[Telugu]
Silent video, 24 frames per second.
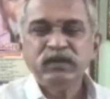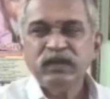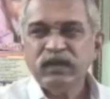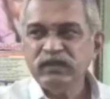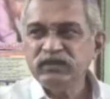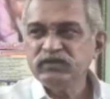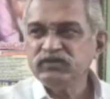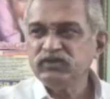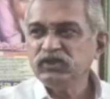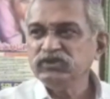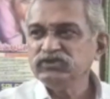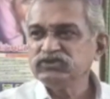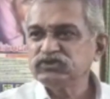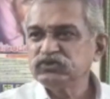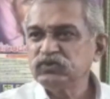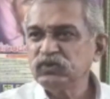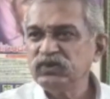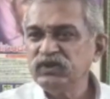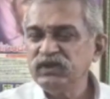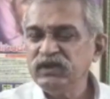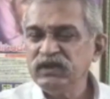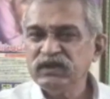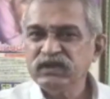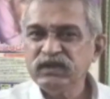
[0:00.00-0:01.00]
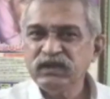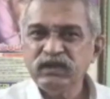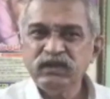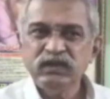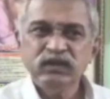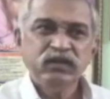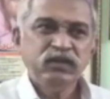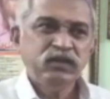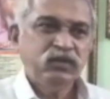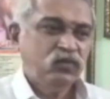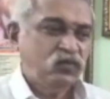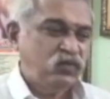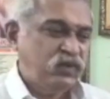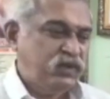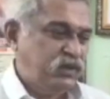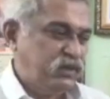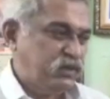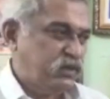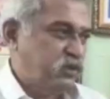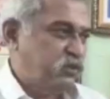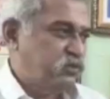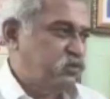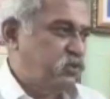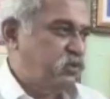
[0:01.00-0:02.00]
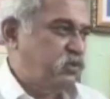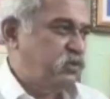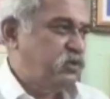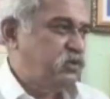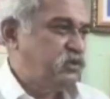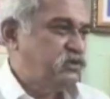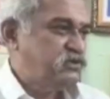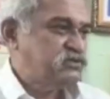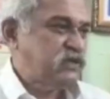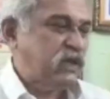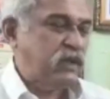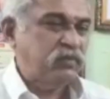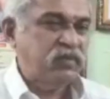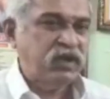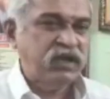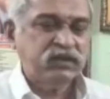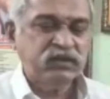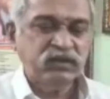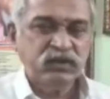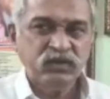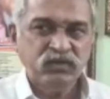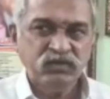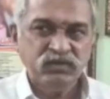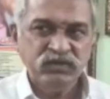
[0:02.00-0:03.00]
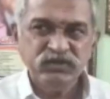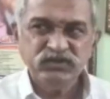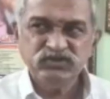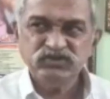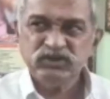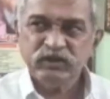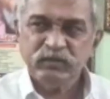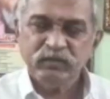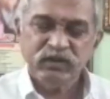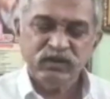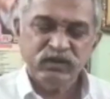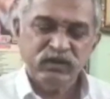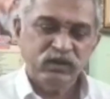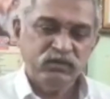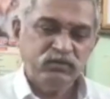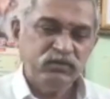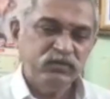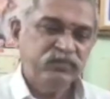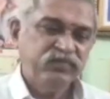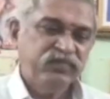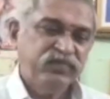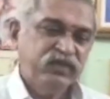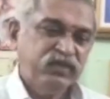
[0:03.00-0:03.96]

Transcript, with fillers: అవి తెలుసుకోలేక వాళ్ళకి ఏదో సామాగ్రి కొనిచ్చామన్నారు